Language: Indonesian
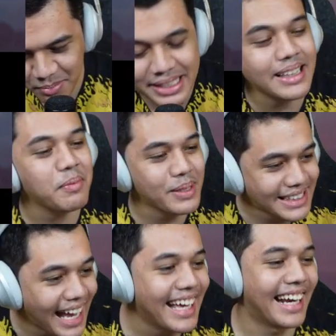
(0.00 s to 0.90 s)
bisa
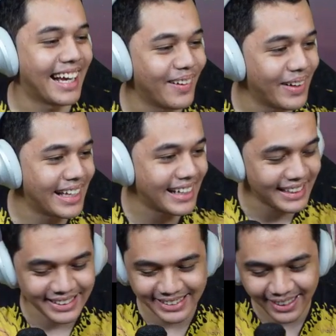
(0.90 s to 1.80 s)
terpercaya lah kalau
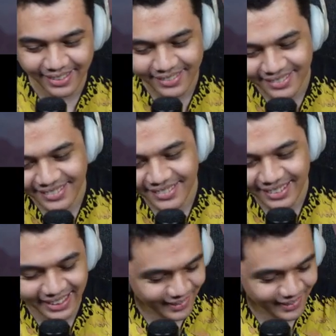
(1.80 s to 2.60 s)
Eri, guys ya. Ri,